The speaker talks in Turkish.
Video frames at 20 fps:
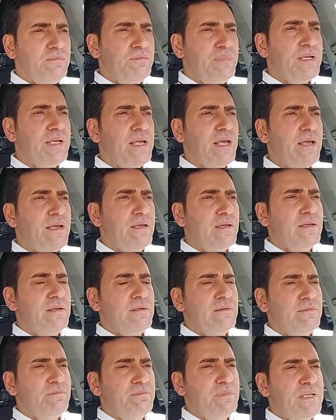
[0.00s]
Peki
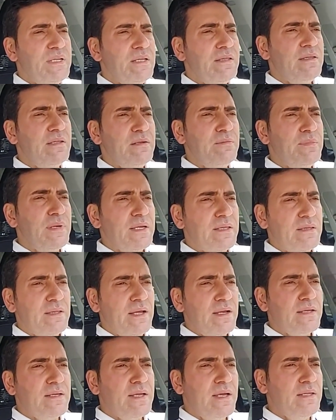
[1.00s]
biriktirmek
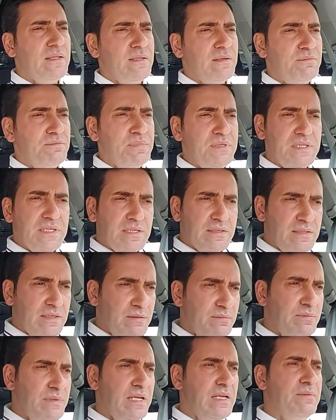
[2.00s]
derken
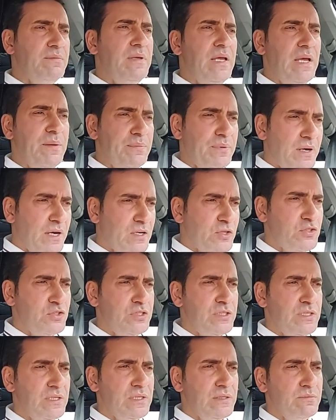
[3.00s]
biriktirmeyelim hep
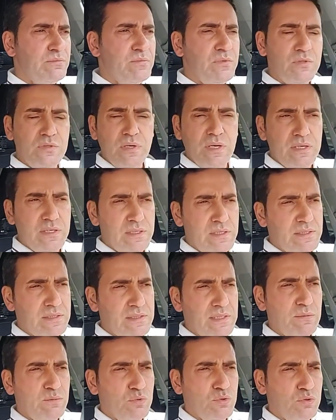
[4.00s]
harcayalım mı? Hayır
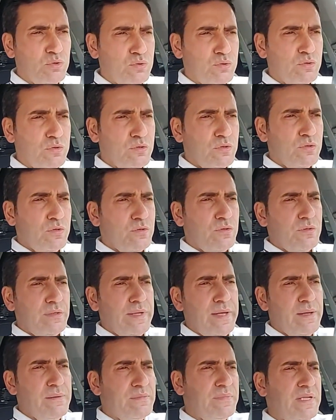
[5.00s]
İslam bunu
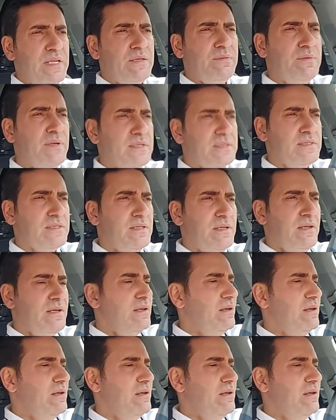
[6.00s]
emretmez.